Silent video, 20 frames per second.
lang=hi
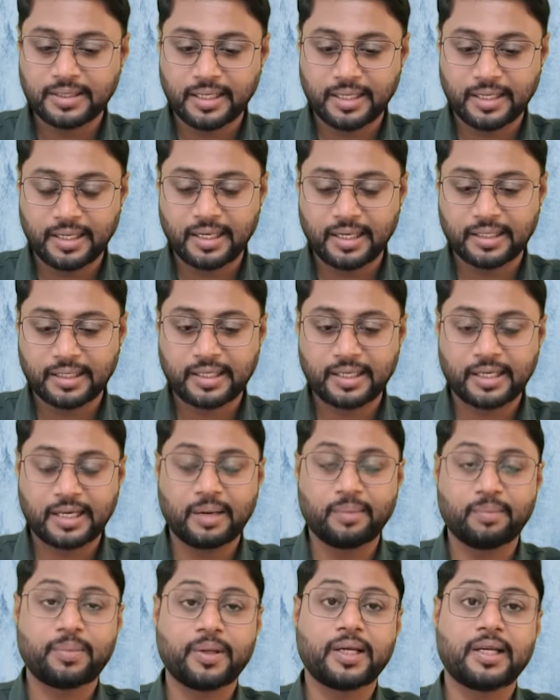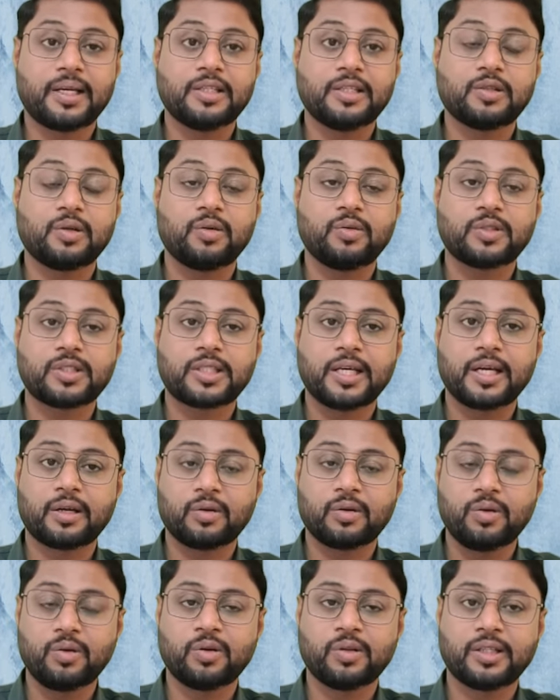जड़ने लगते हैं कंप्लीटली जो उसके
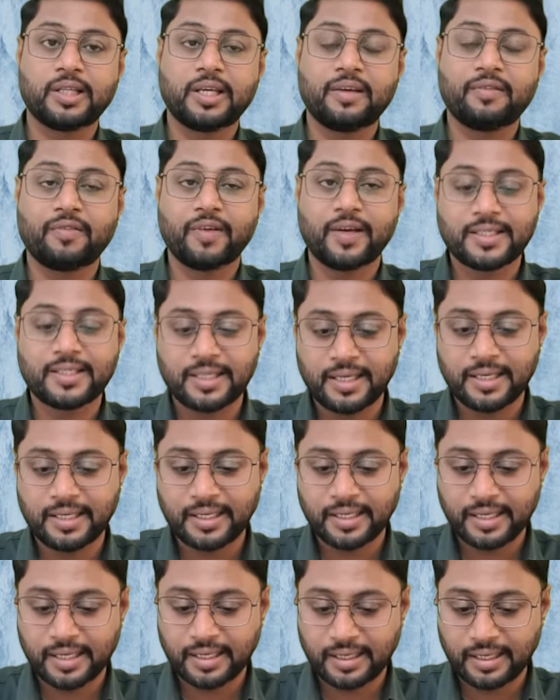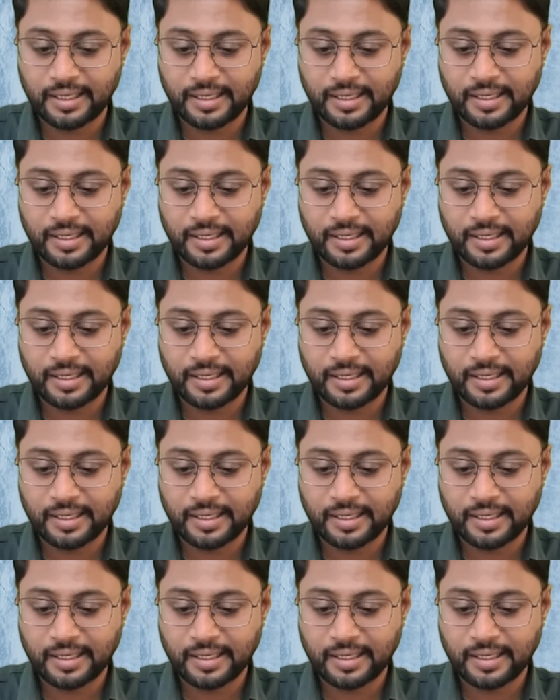रूट होते हैं वही से ही निकलने लगे